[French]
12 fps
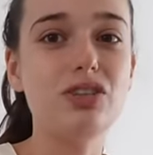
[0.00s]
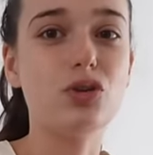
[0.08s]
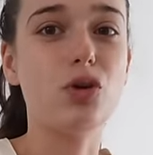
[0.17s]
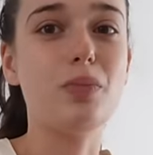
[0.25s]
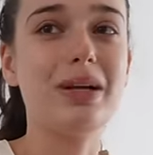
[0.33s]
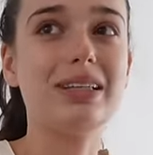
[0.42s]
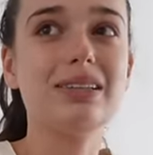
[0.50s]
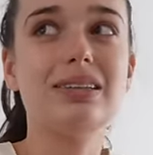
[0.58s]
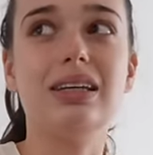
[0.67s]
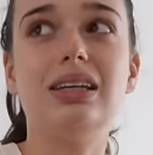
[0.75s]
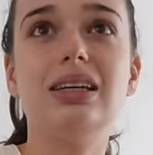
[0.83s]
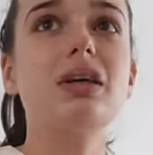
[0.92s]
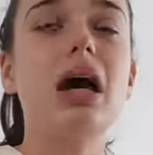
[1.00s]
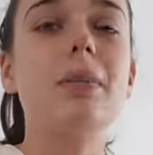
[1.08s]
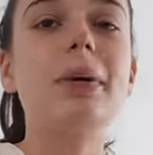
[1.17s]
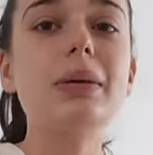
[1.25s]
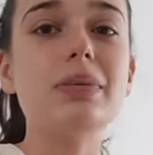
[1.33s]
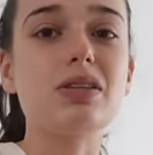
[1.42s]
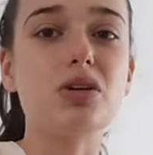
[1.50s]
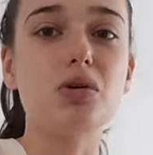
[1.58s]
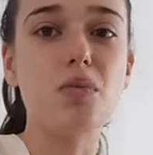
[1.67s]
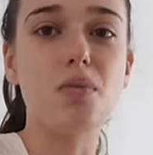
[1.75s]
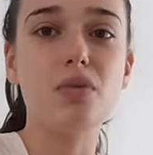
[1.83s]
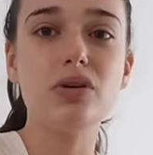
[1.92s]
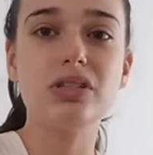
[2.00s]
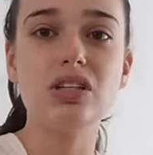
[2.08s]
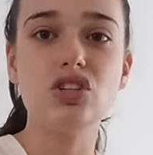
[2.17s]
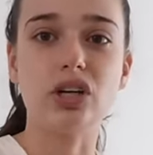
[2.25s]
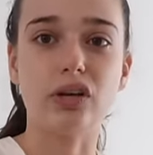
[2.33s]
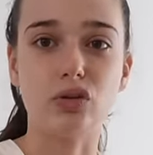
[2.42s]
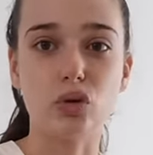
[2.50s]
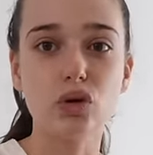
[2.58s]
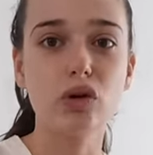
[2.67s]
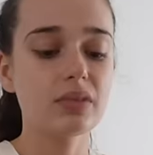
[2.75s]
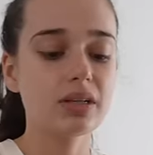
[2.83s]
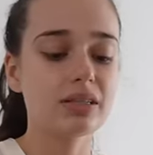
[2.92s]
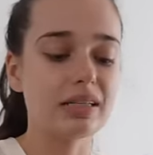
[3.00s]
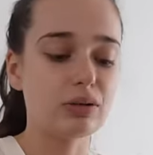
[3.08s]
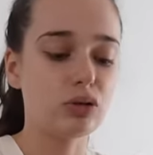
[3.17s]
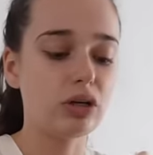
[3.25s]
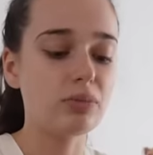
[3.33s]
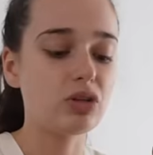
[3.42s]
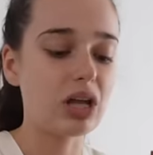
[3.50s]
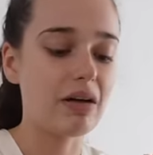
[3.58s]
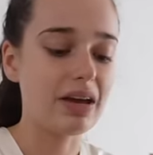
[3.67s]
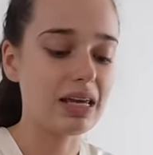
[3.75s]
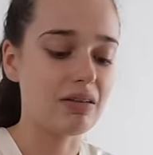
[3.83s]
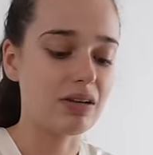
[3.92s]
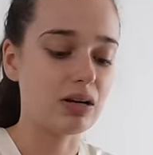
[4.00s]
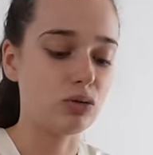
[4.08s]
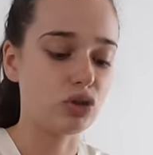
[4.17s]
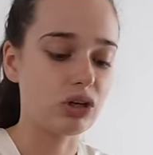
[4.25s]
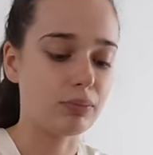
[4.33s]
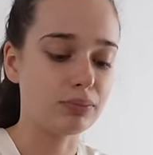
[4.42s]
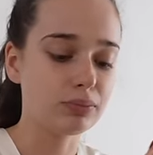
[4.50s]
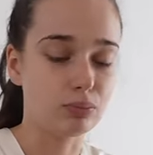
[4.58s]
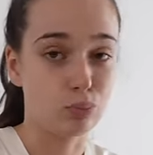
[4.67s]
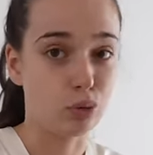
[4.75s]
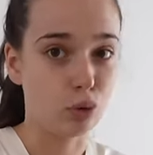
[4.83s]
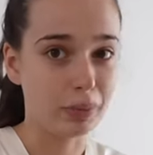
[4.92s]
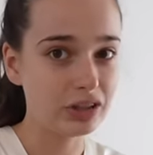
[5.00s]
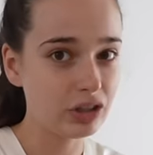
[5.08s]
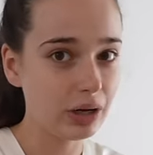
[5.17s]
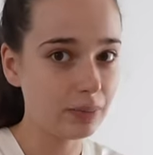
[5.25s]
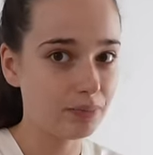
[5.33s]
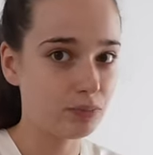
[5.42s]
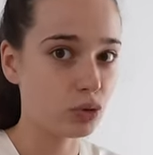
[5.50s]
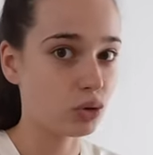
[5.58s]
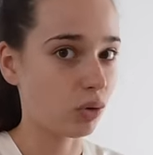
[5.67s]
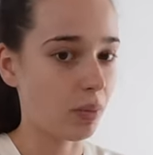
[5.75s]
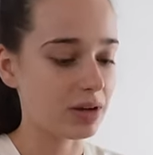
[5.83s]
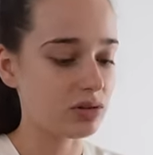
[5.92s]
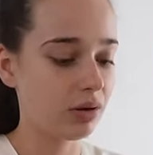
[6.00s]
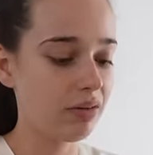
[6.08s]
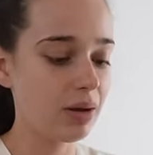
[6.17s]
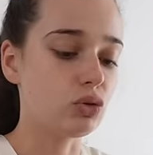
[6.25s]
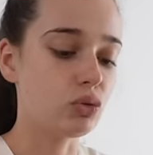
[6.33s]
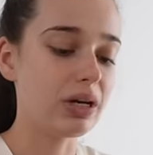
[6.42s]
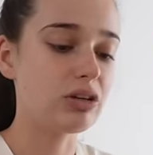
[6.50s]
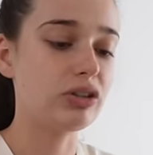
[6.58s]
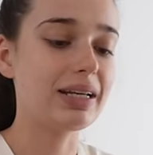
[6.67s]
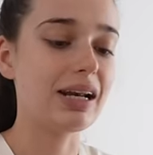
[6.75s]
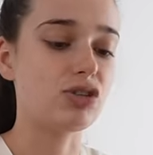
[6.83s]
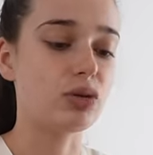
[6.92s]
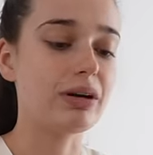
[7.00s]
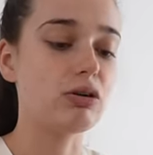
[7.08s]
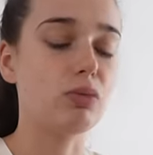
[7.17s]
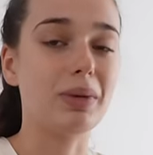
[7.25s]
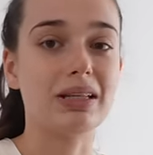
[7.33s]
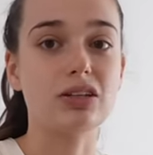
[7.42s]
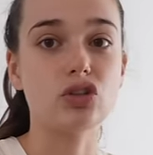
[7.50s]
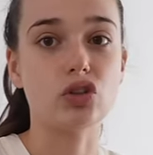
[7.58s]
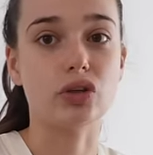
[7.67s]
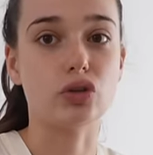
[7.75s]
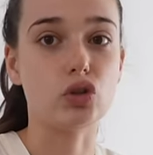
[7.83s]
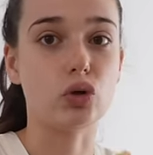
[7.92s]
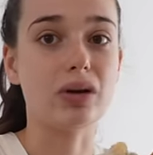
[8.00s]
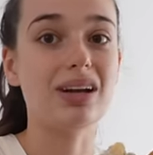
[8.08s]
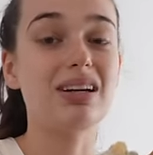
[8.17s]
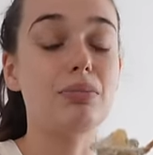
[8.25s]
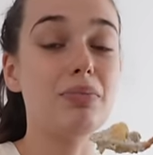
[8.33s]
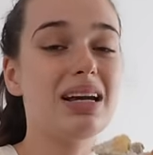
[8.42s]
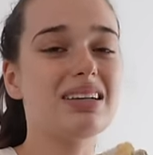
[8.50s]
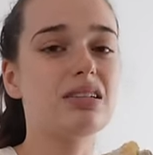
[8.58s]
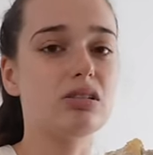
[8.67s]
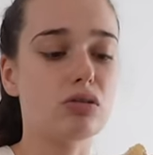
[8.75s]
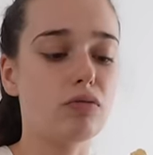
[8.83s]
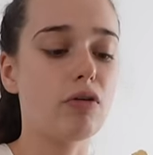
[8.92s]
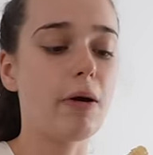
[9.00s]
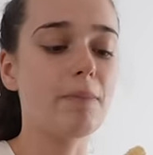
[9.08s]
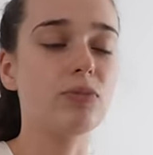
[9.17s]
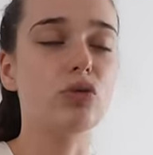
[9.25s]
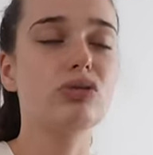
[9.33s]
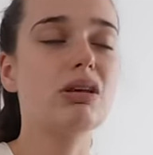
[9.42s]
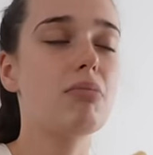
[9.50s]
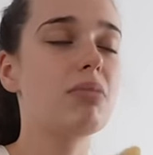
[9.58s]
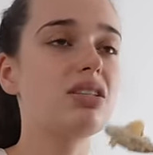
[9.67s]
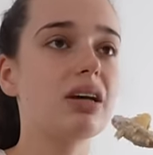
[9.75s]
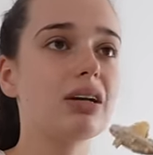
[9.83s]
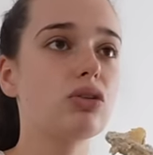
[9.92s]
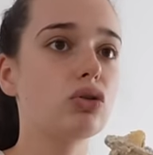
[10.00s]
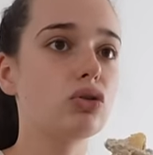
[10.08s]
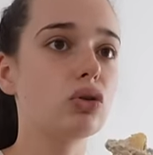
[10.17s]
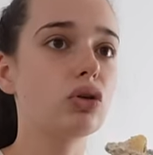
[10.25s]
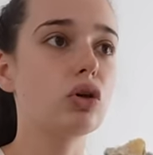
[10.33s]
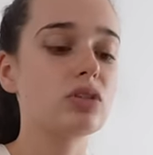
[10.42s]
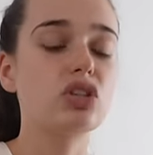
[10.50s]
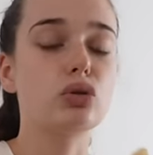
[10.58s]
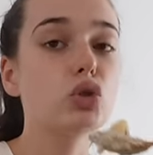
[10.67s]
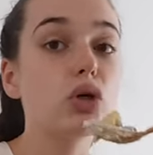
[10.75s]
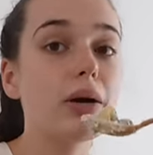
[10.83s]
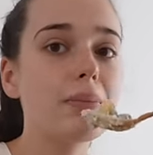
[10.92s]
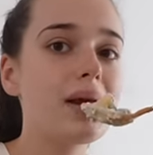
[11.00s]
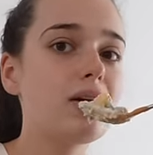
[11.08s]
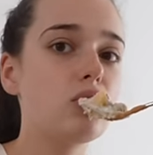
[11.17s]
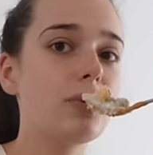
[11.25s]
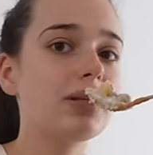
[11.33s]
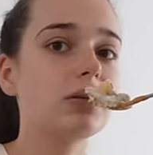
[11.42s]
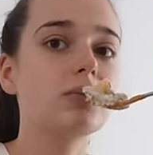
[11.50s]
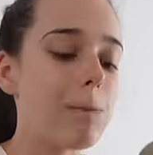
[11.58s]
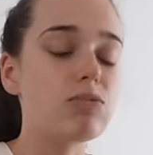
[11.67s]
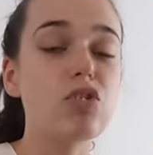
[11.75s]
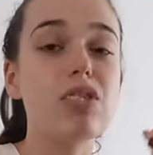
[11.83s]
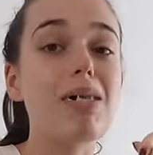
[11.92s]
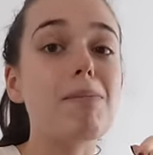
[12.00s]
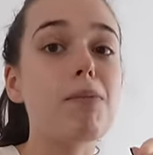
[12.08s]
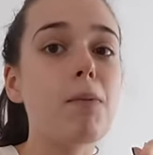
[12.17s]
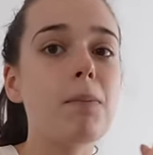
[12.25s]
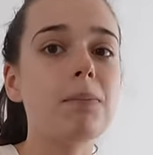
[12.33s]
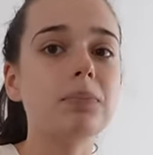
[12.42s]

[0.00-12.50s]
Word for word: Genre le matin, t'es. Après, parce que moi aussi, j'ai un truc. C'est que comme je travaille avec le Japon pour le matcha, pour ceux qui va pas suivi, du coup, avec le décalage horaire, le matin, genre, je regarde les mails qu'ils envoient. Donc ça me met direct dans le truc. J'ai toujours un mail le matin. un bon.